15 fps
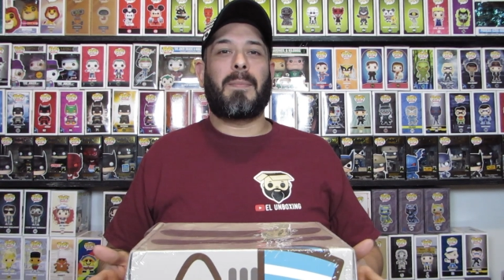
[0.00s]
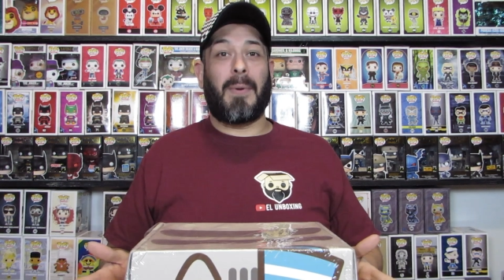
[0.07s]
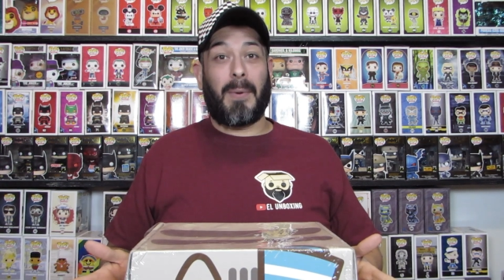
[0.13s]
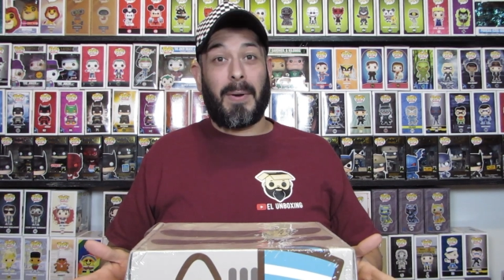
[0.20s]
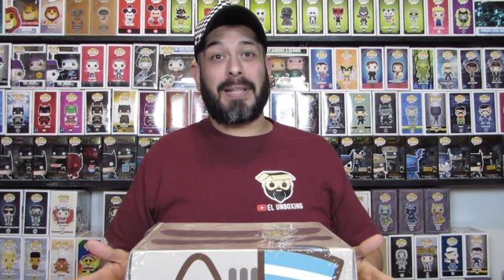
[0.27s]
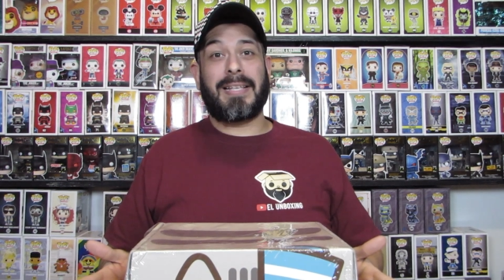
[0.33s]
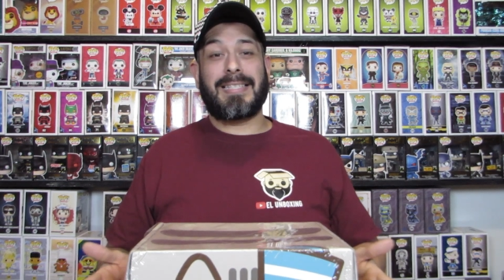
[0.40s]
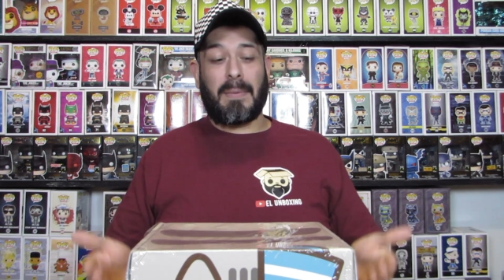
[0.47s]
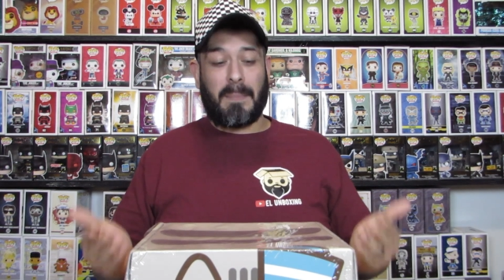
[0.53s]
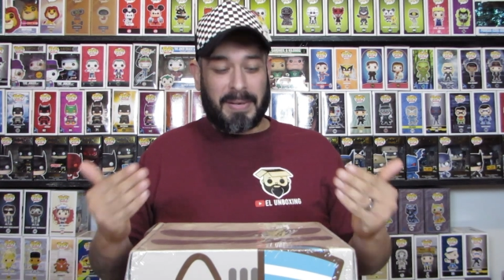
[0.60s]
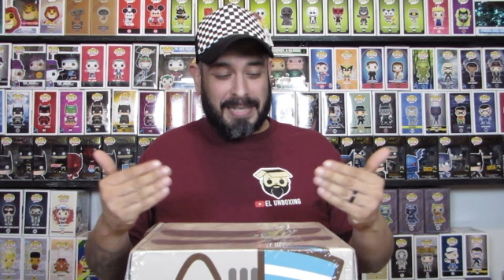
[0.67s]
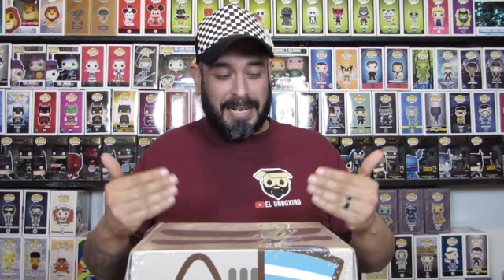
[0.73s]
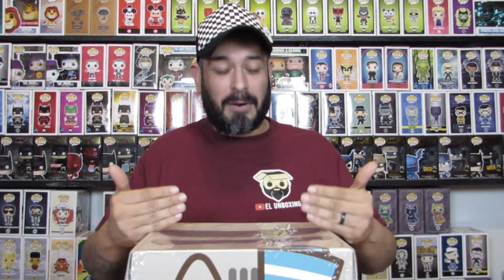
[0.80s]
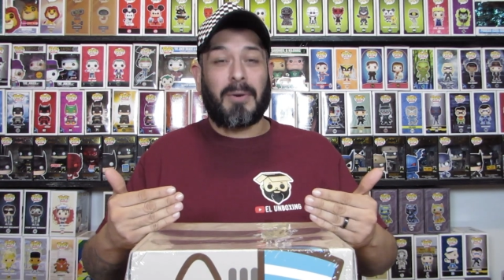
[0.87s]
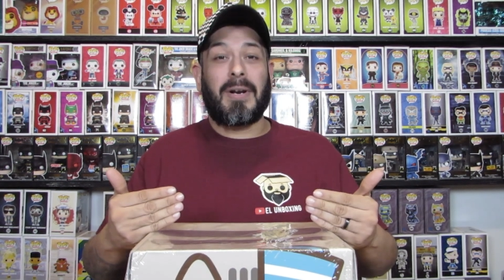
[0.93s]
Pero antes de
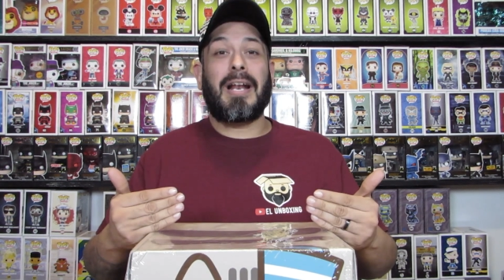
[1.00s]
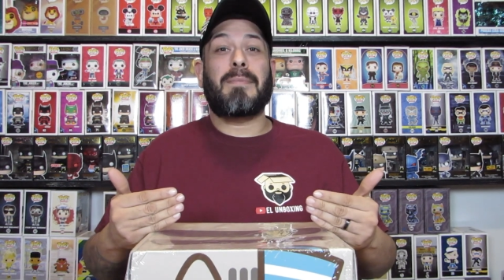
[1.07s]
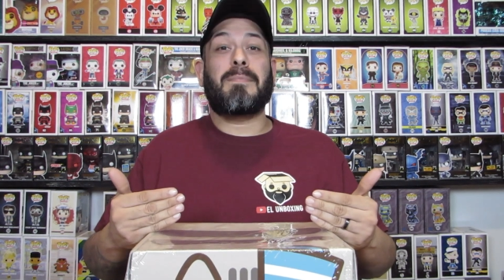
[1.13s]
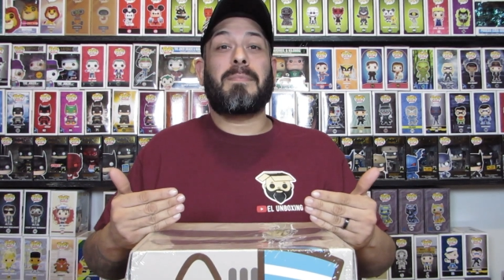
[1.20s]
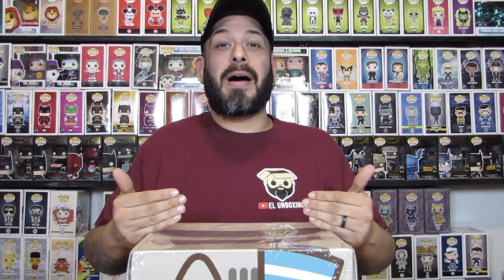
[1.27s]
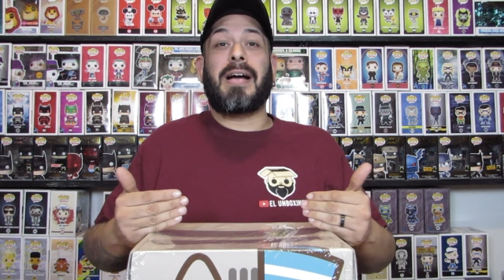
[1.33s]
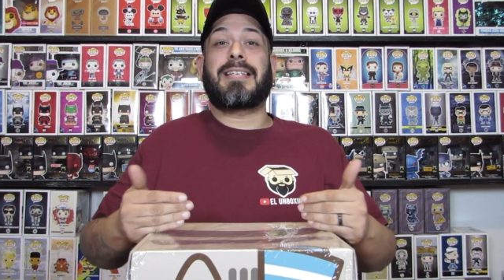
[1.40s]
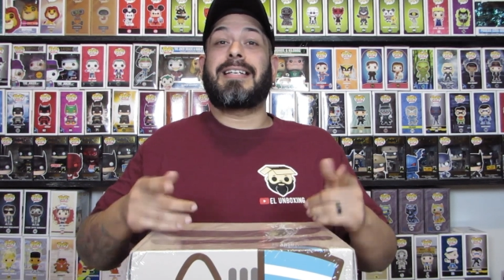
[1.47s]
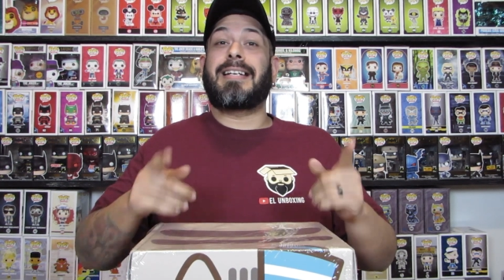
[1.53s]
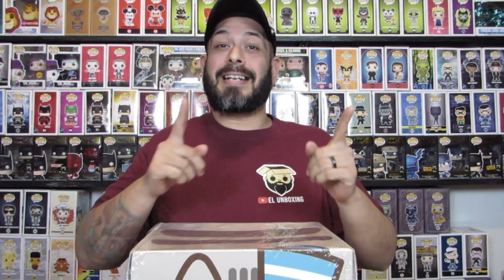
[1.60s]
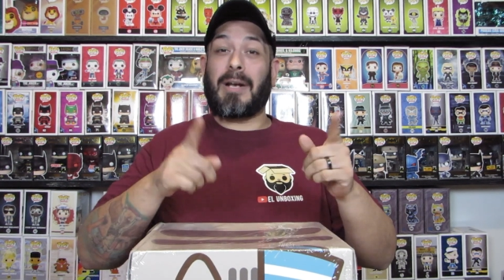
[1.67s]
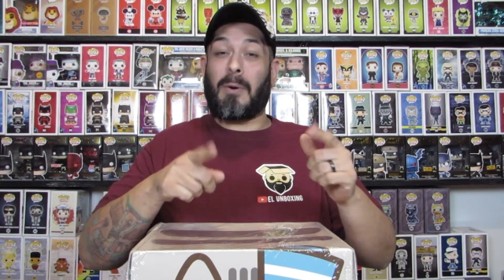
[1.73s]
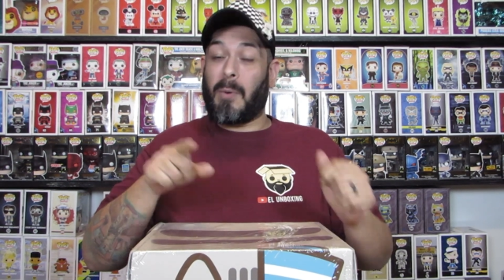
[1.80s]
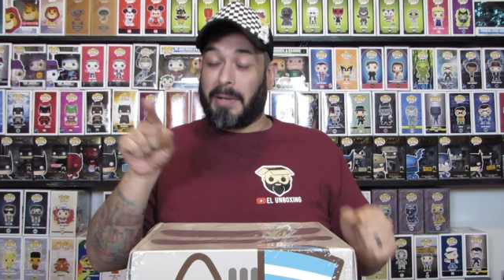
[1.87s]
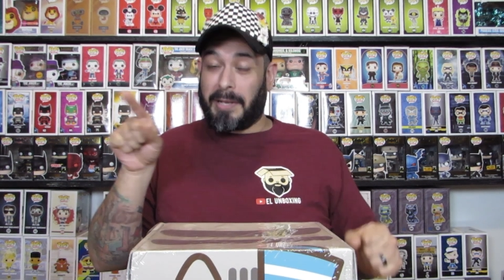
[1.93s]
pasar con el unboxing,
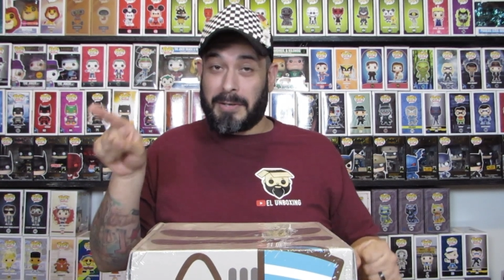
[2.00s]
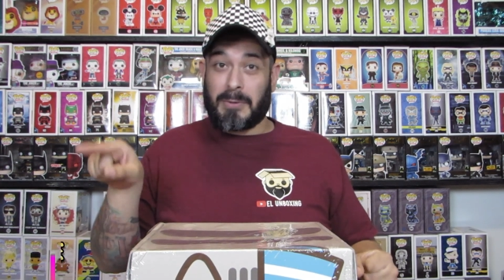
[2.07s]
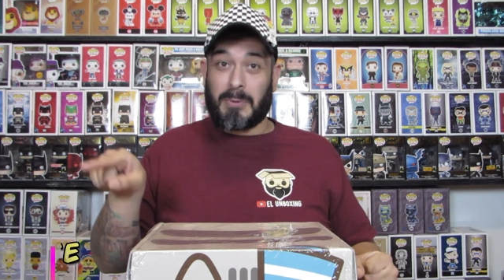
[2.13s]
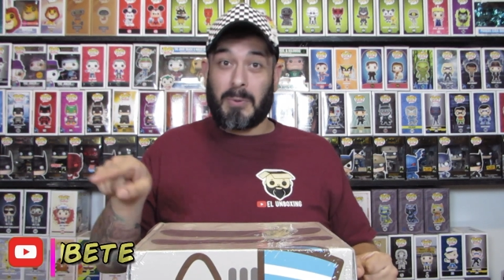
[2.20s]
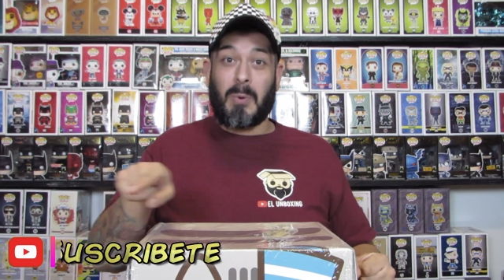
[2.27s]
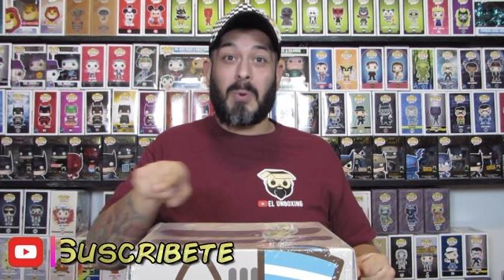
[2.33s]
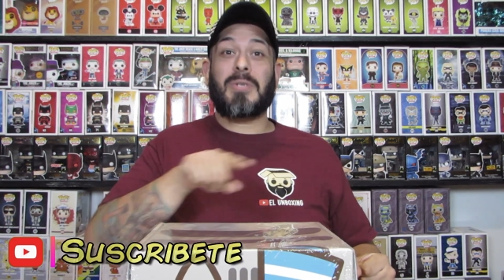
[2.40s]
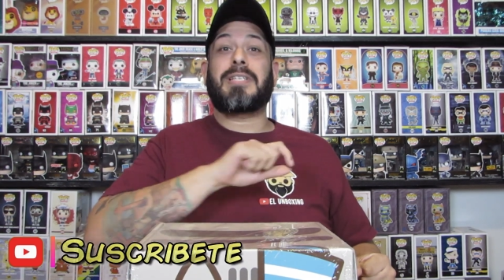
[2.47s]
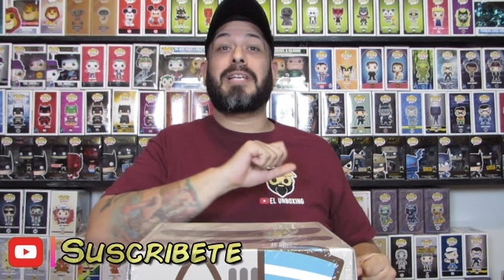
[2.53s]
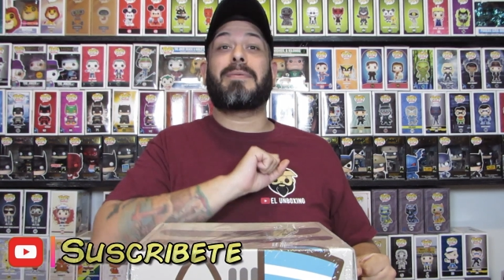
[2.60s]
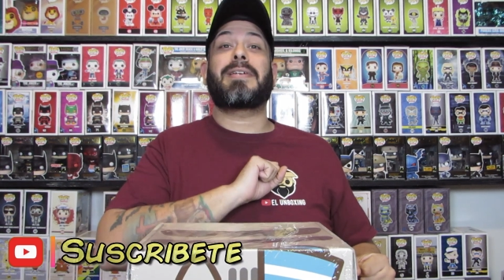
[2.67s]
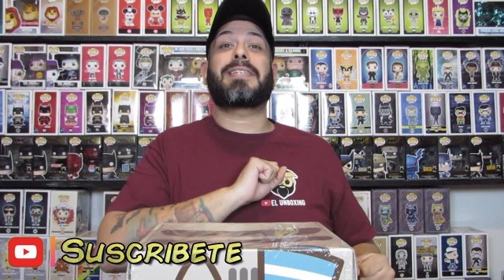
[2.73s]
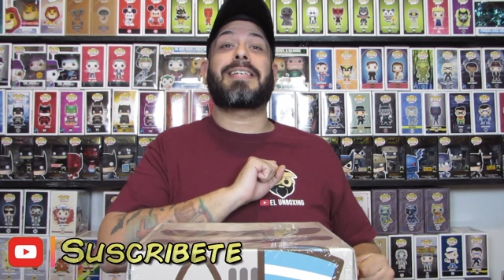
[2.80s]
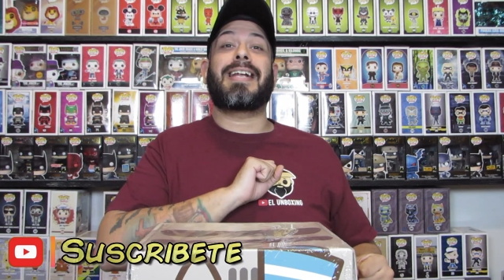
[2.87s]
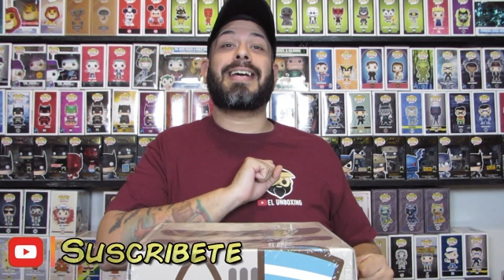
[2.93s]
recuerden
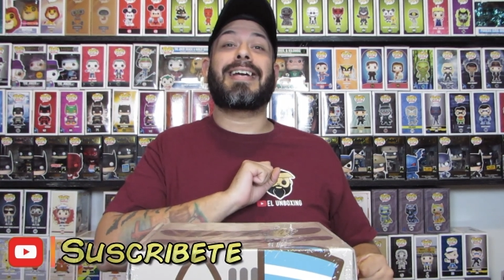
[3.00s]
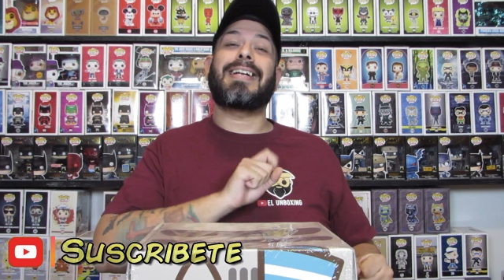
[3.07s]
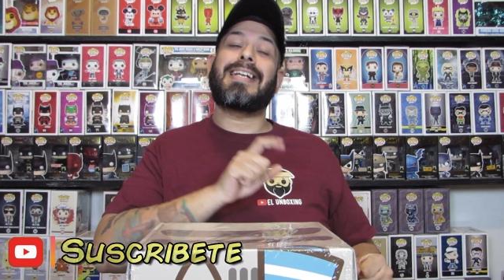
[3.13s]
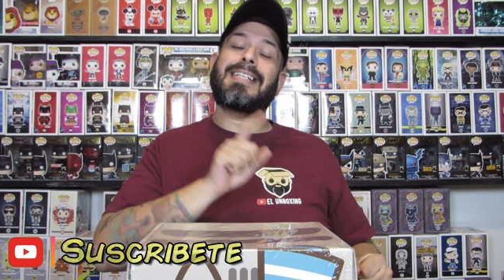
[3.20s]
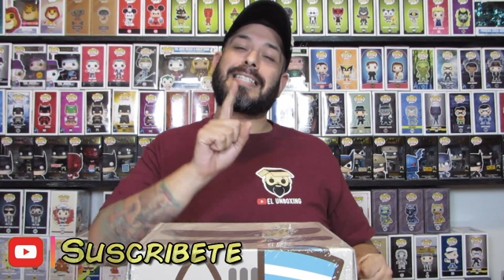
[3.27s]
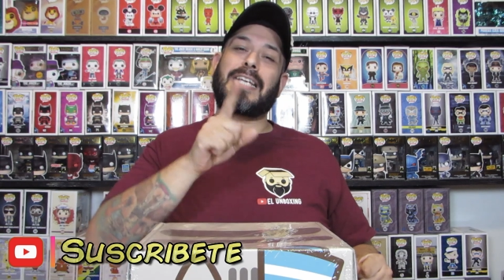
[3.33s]
suscribirse al canal,